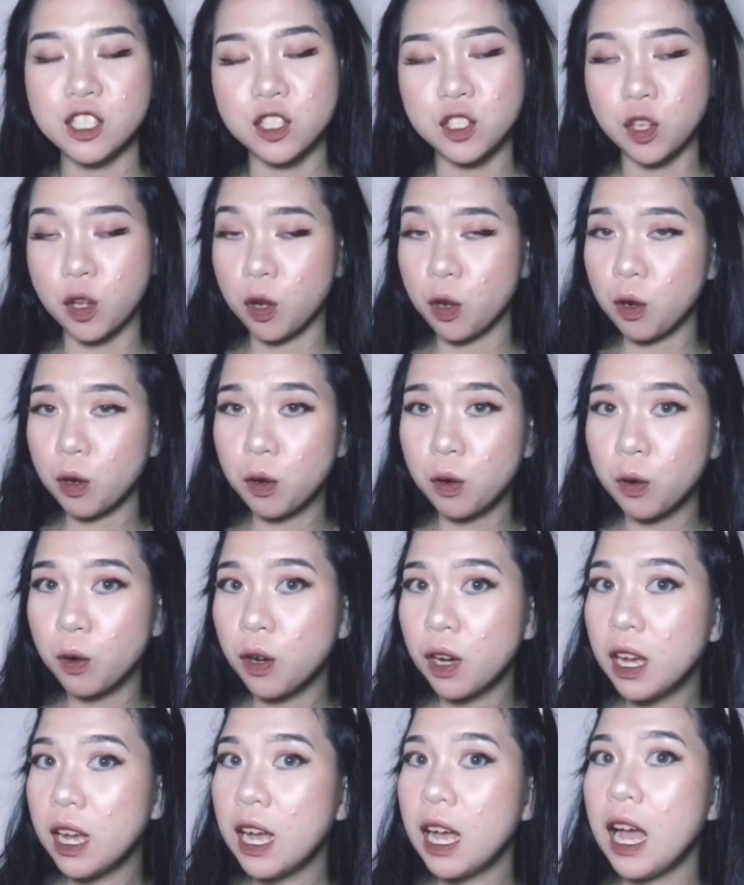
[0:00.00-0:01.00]
So,
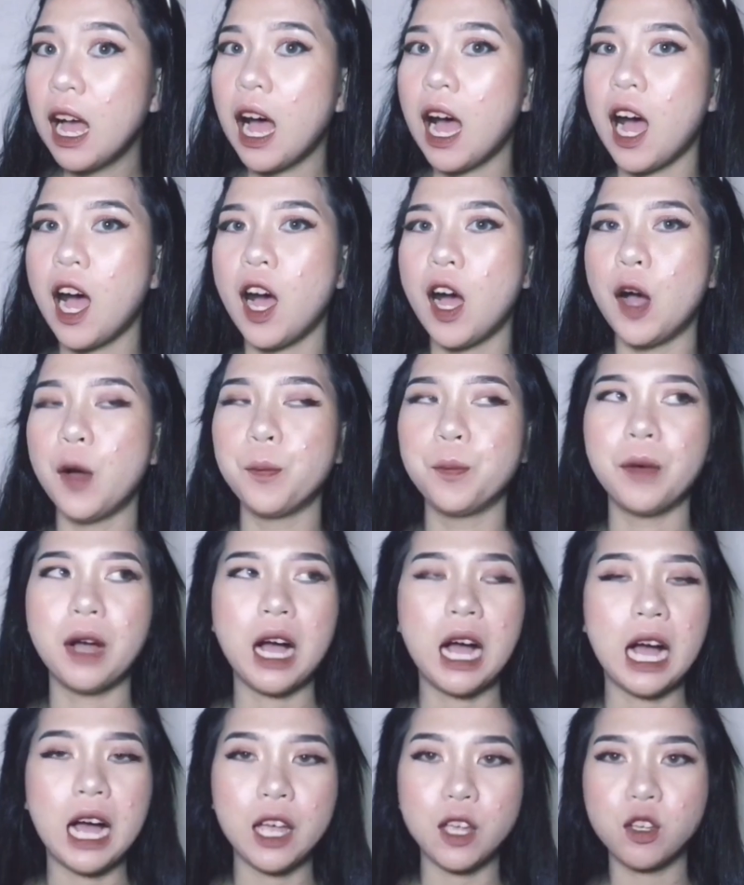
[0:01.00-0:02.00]
um,
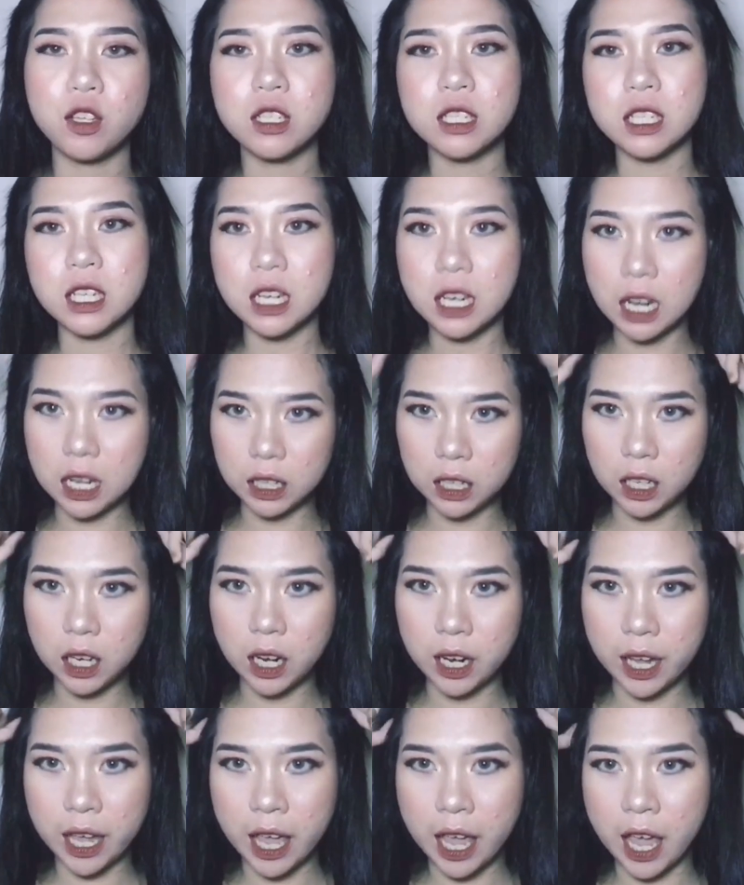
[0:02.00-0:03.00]
aayusin na natin
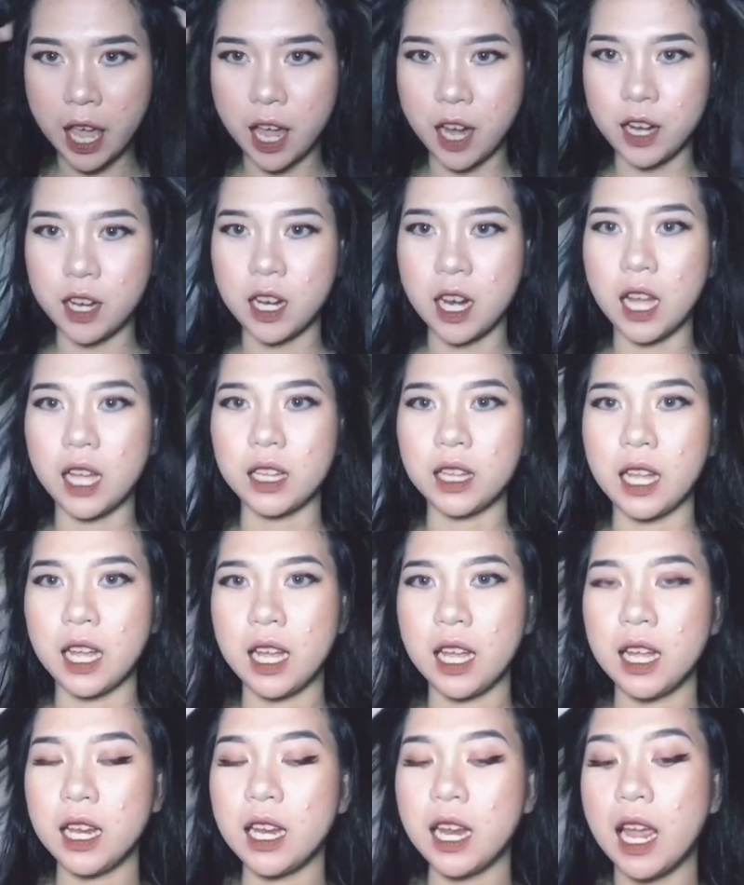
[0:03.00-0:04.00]
ang hair
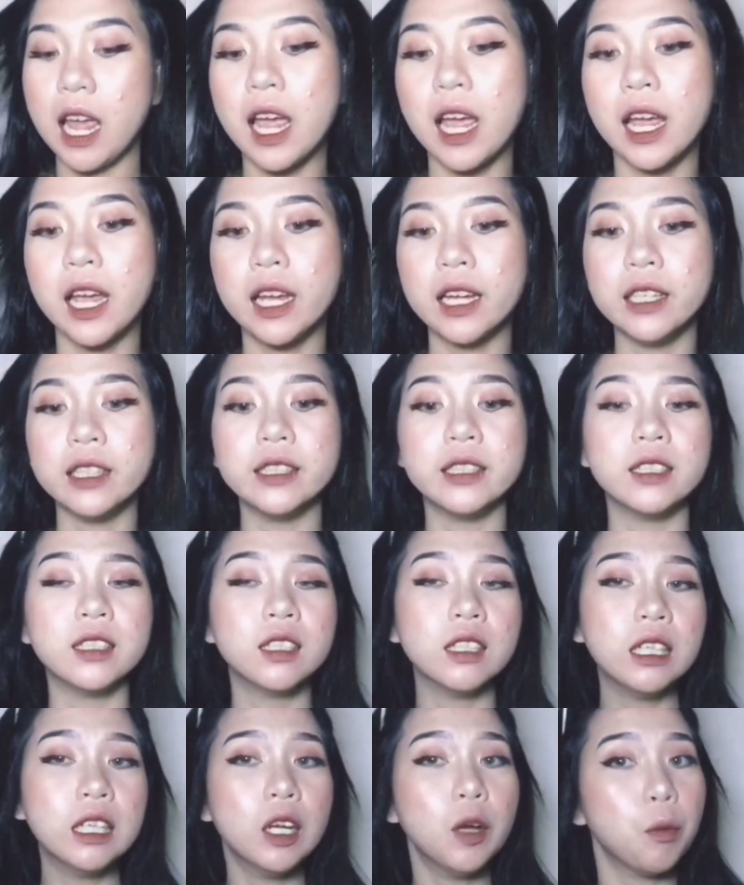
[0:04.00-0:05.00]
natin and
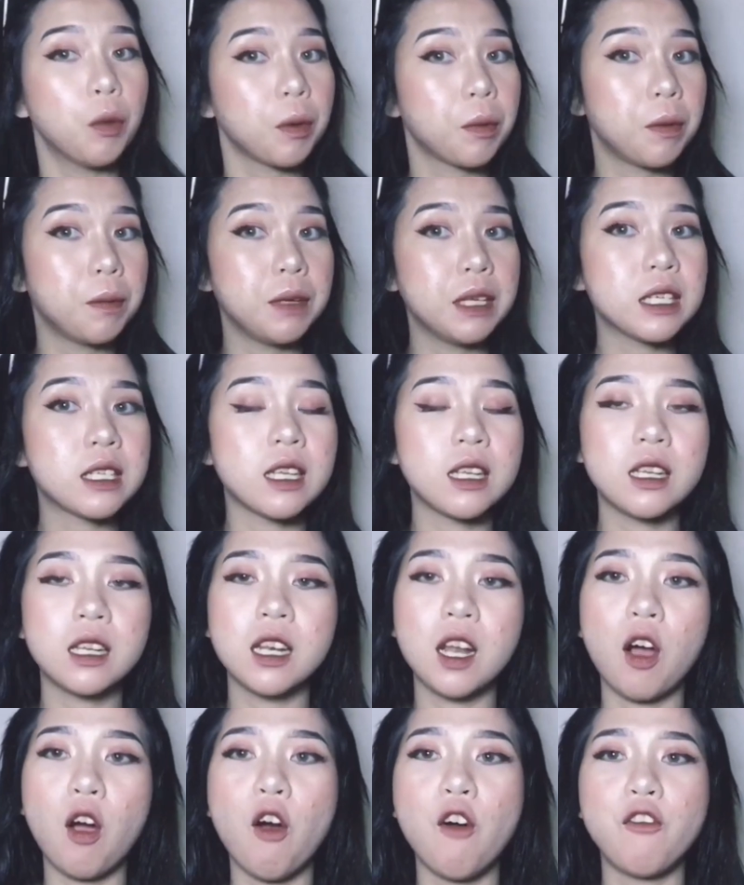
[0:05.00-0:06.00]
magbibihis na
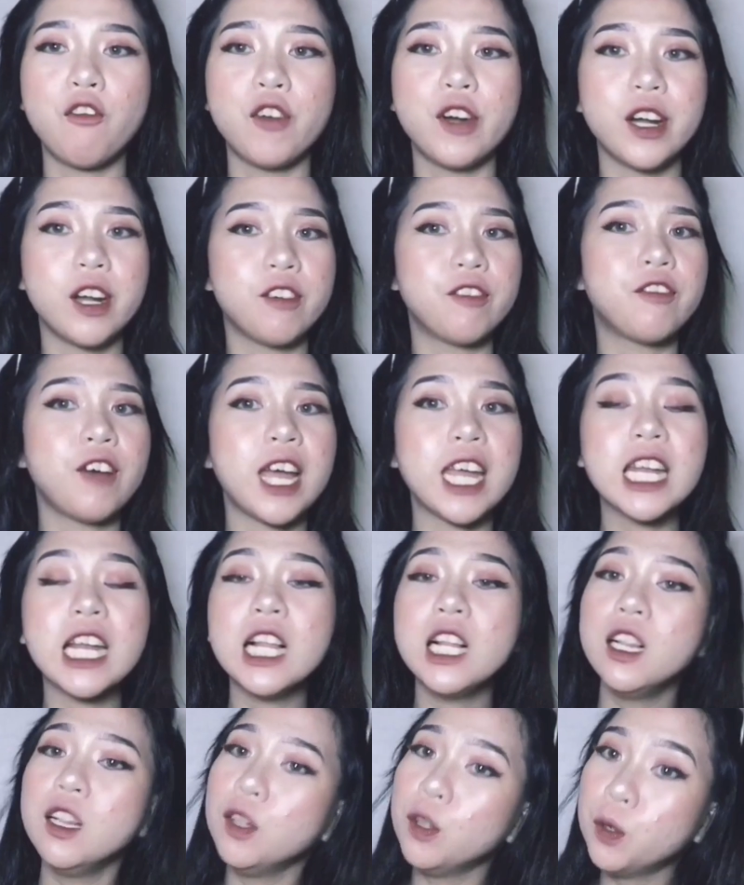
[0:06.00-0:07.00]
din ako for the
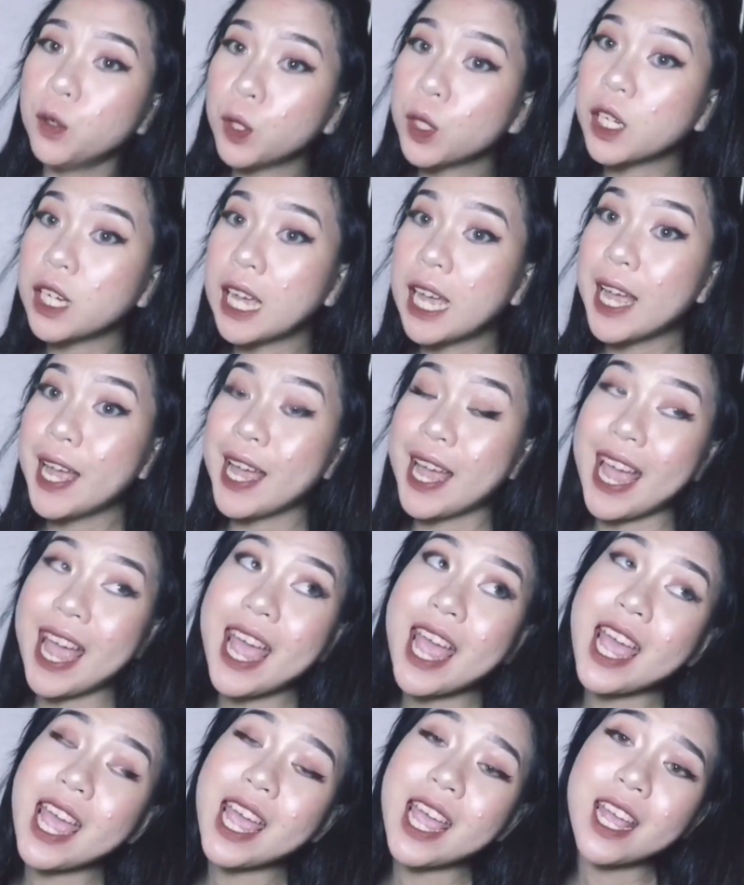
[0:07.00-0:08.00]
final look
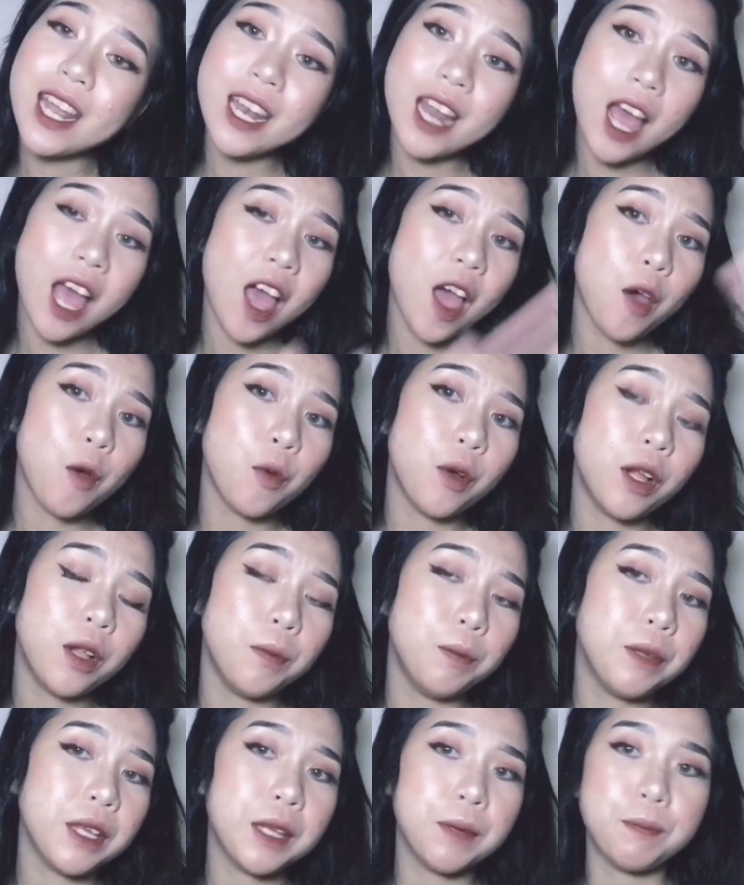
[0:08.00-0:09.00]
and I will
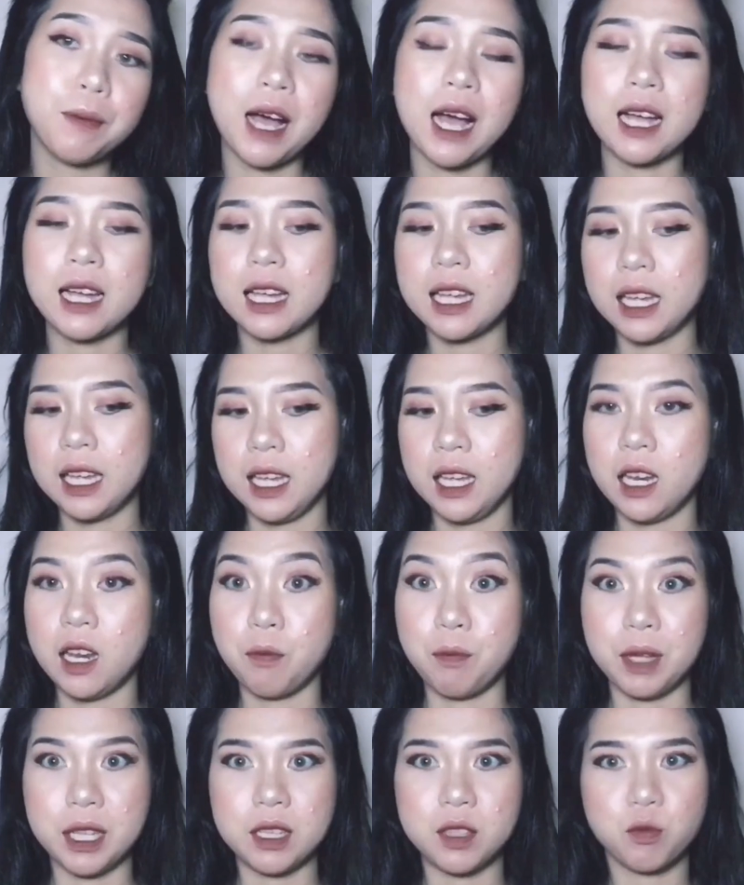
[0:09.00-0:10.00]
be back in a
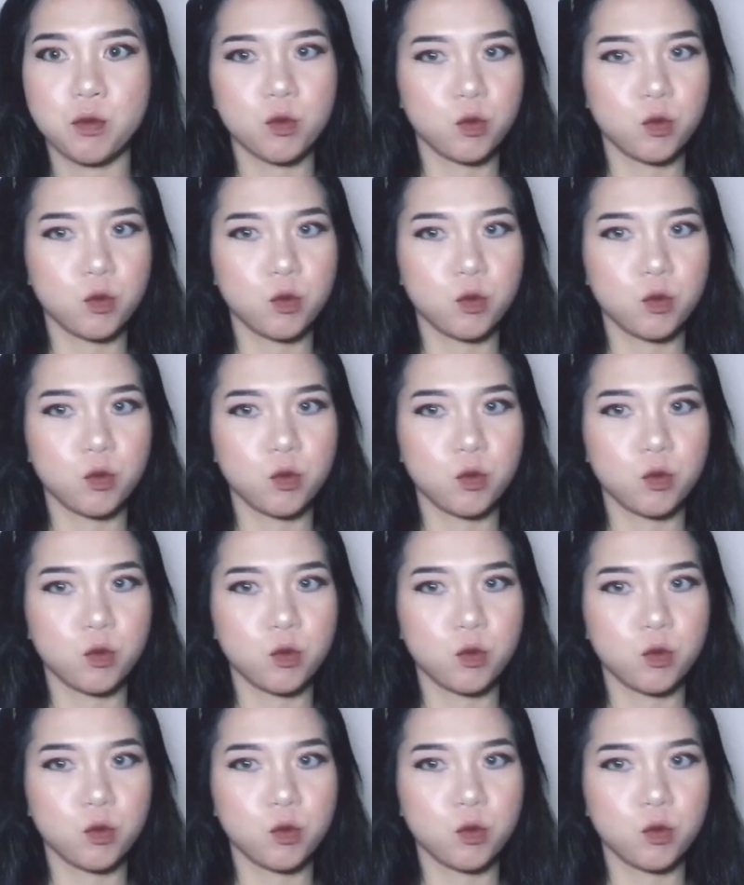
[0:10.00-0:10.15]
bit.